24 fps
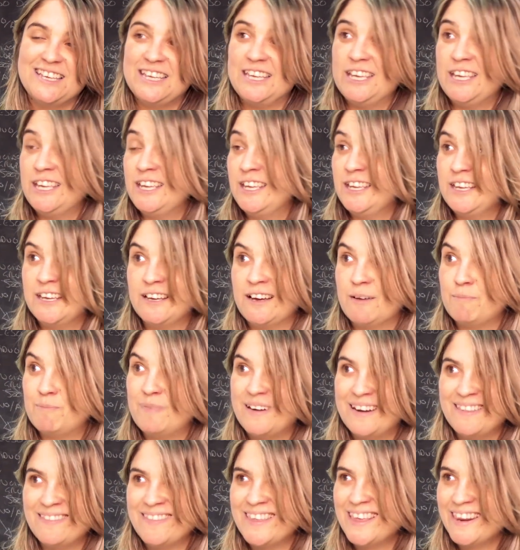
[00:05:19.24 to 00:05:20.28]
y
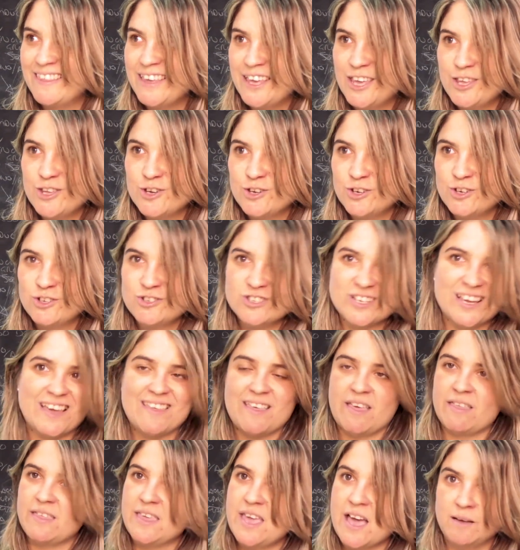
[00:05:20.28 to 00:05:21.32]
aprender de ellos
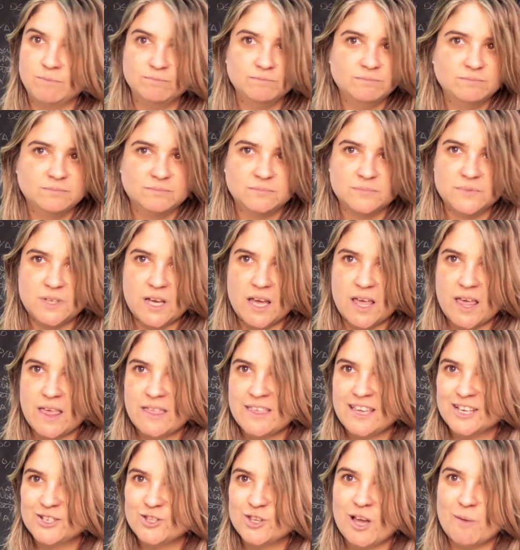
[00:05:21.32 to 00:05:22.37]
cada día cada
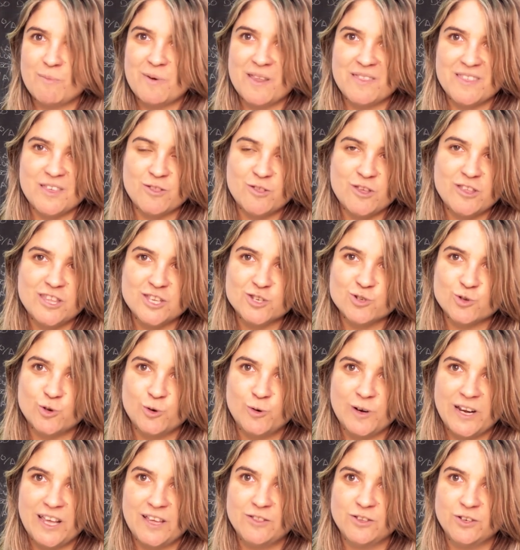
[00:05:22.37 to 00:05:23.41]
día estoy aprendiendo y
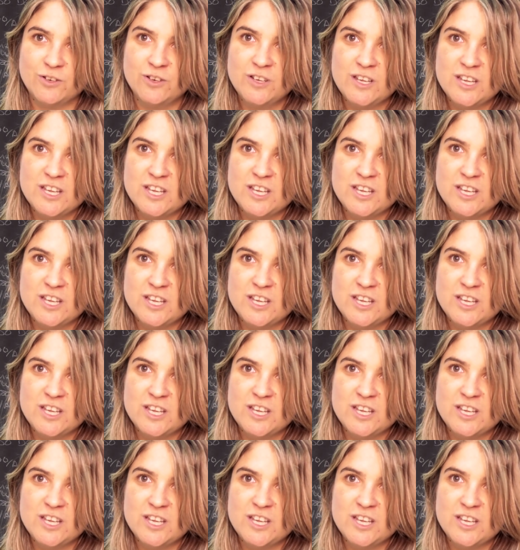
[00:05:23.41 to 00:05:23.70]
descubriendo,